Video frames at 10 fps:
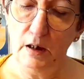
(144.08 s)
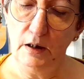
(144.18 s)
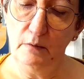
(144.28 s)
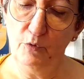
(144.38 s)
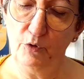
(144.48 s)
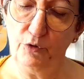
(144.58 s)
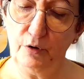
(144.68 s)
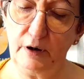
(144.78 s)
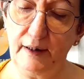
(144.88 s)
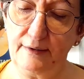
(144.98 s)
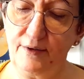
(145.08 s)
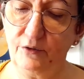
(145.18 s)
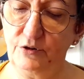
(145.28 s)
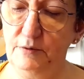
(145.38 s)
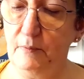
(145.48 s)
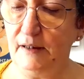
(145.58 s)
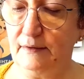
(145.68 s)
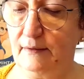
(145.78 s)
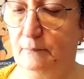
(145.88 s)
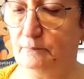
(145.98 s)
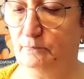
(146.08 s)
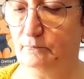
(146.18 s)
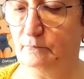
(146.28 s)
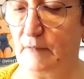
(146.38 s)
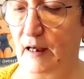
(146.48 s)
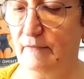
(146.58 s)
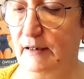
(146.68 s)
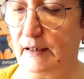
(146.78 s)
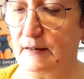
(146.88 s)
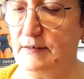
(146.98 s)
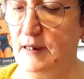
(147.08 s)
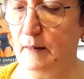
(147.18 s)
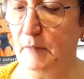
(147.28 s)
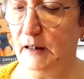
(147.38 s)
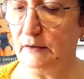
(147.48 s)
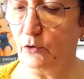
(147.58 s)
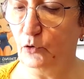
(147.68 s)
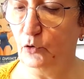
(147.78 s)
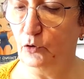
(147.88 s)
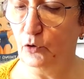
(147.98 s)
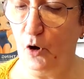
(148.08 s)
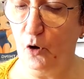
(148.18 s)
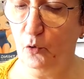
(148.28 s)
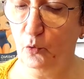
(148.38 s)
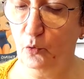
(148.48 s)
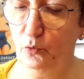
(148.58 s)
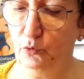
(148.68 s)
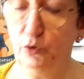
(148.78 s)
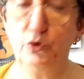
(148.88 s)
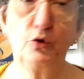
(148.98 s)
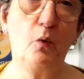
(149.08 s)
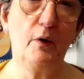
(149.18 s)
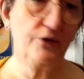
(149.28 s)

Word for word: Il mesure 4 cm avec un diamètre en haut de 3